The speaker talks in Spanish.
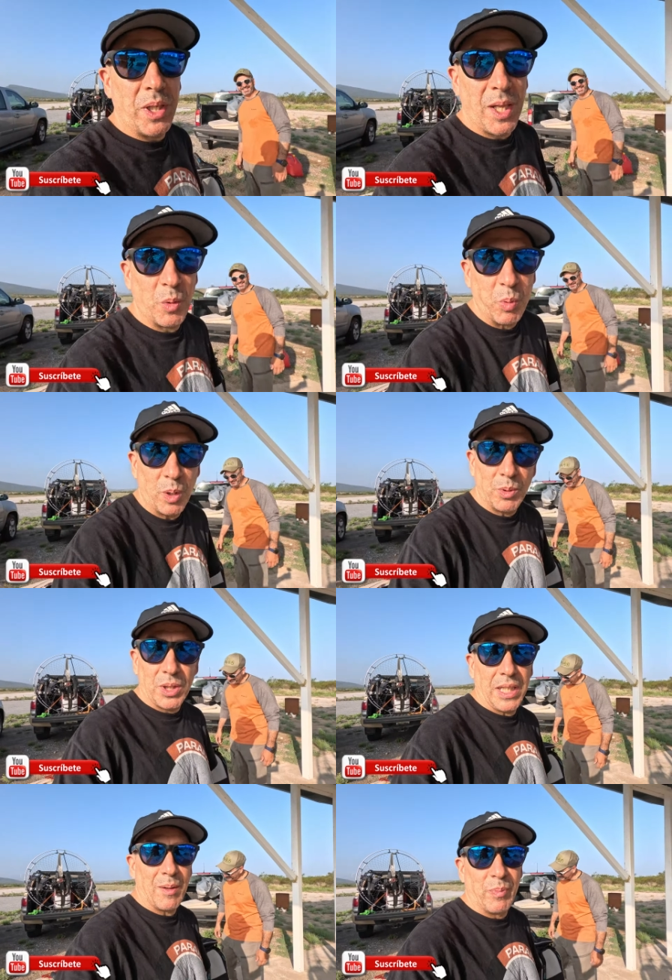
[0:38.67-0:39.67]
videos, podemos
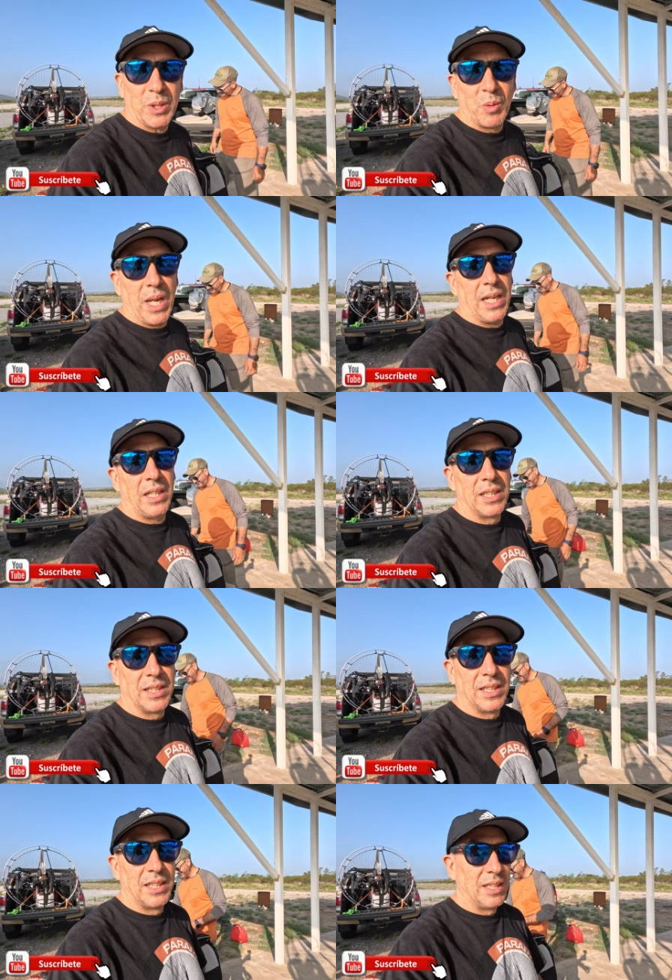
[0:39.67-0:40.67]
recapitular.
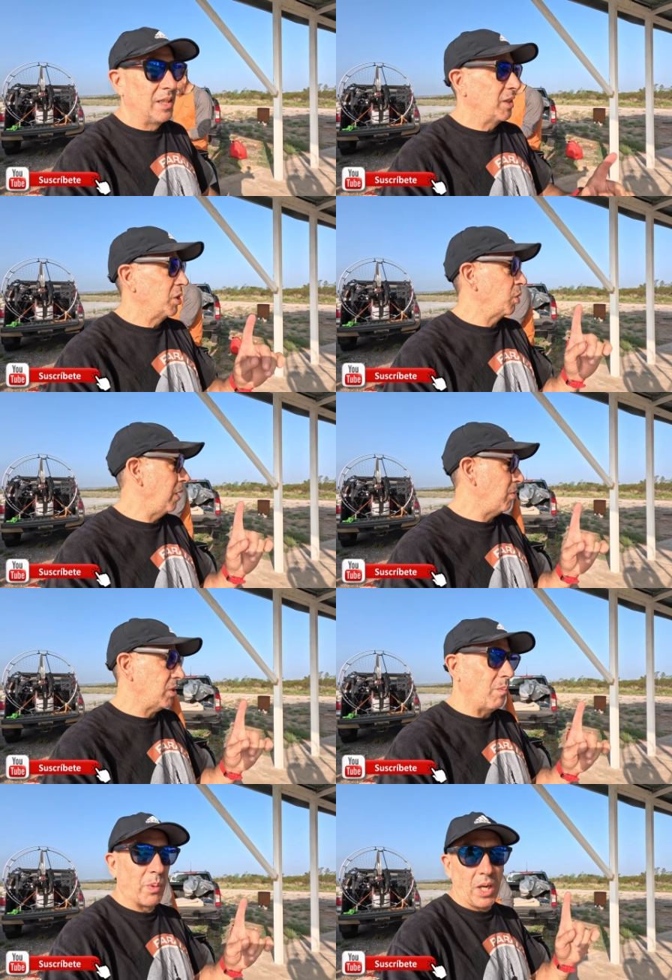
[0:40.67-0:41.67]
Tuvimos
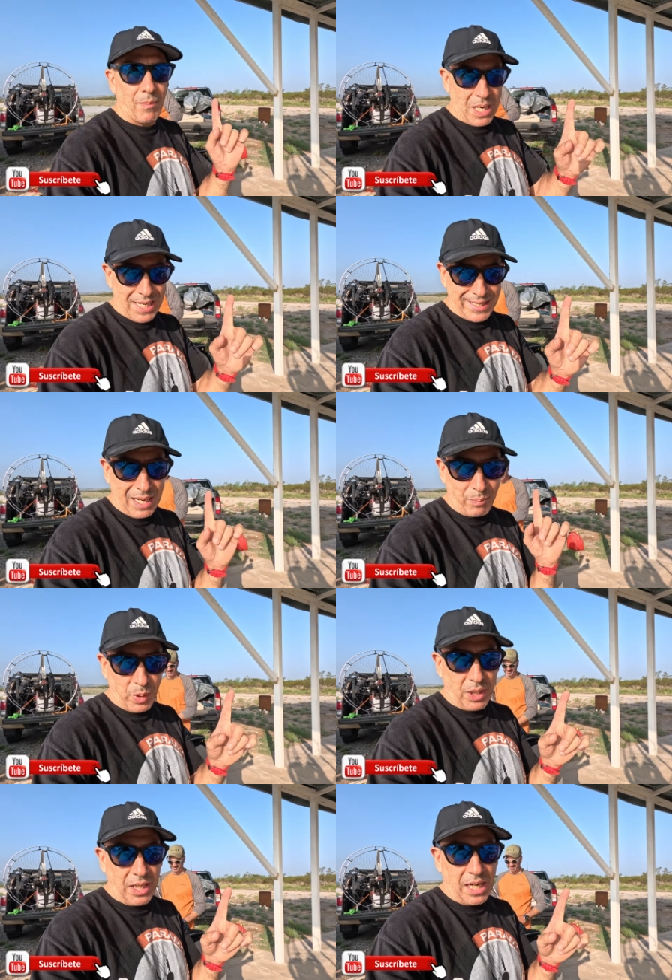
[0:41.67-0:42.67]
el problema del escape
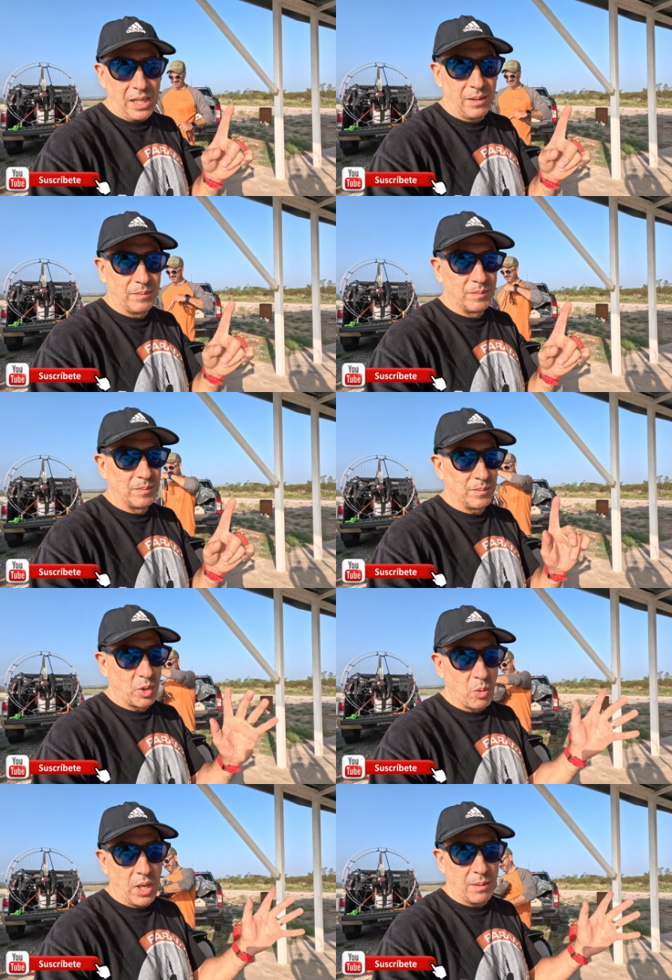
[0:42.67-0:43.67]
original.
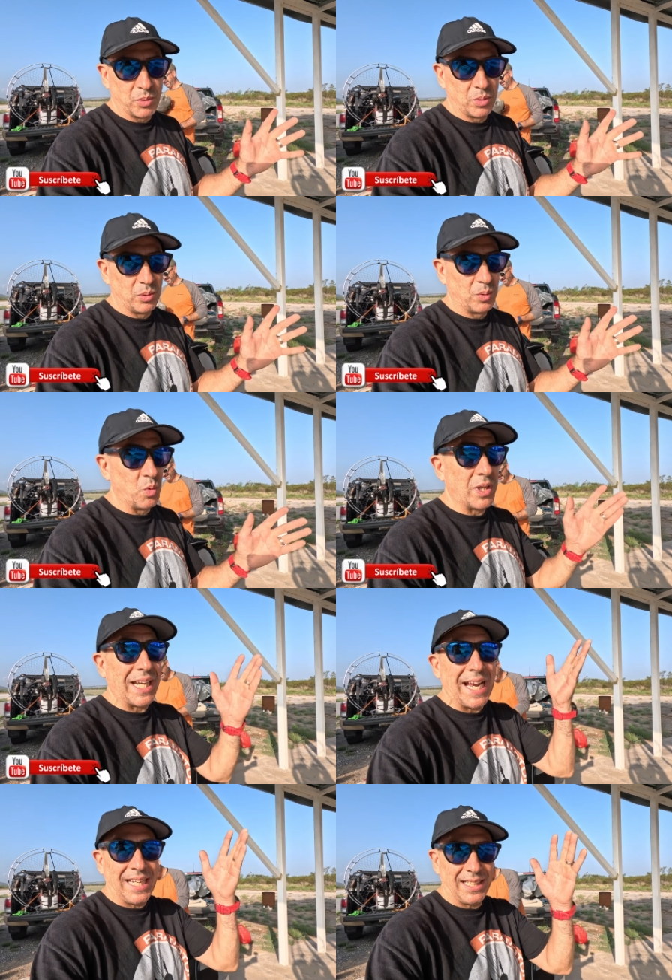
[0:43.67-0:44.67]
No volamos. Un
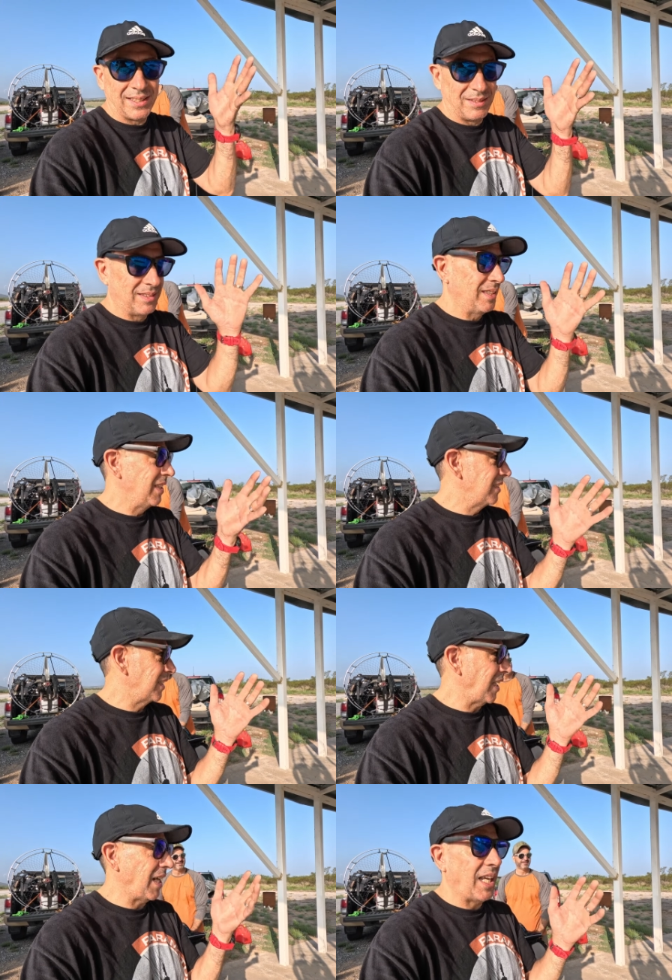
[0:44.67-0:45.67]
crack.
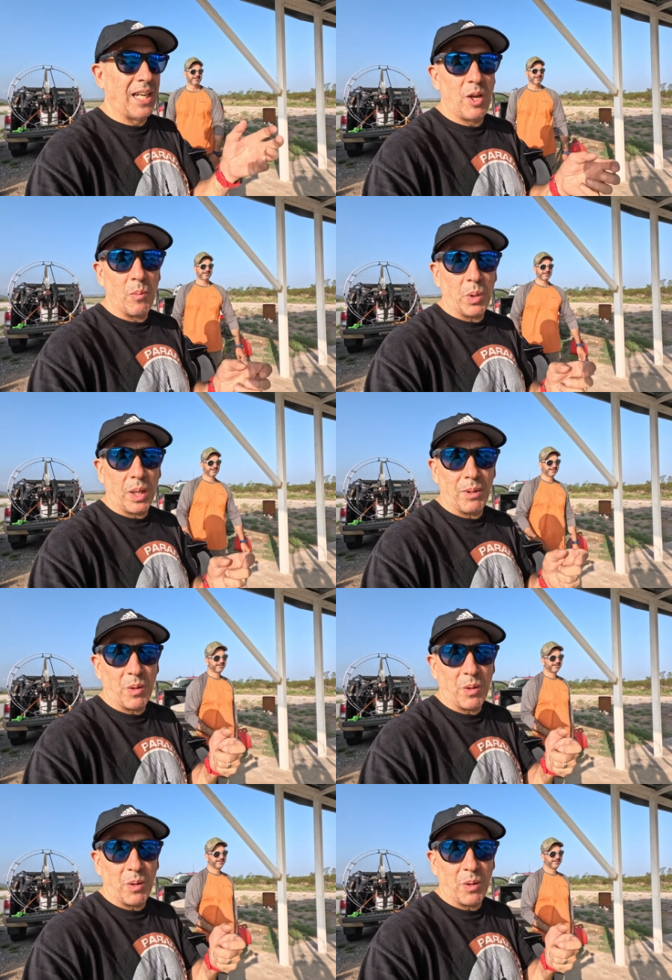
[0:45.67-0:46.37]
Se craqueleó porque mi